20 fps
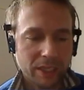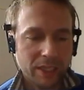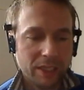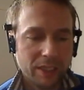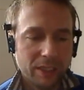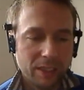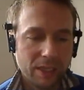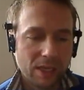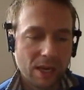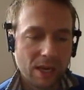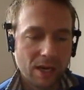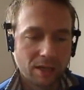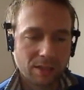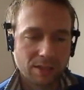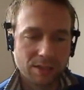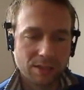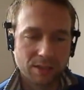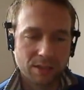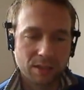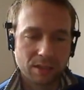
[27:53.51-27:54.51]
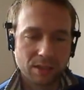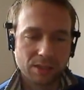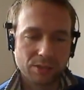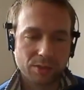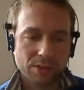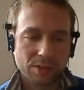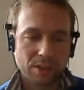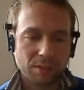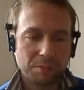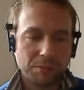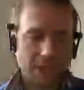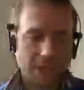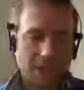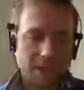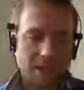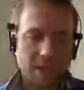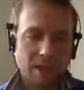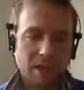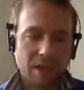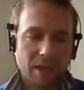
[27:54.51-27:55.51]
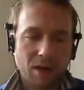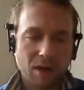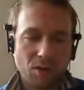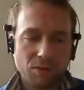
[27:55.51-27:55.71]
gelangt sind. Also es gibt einen, einen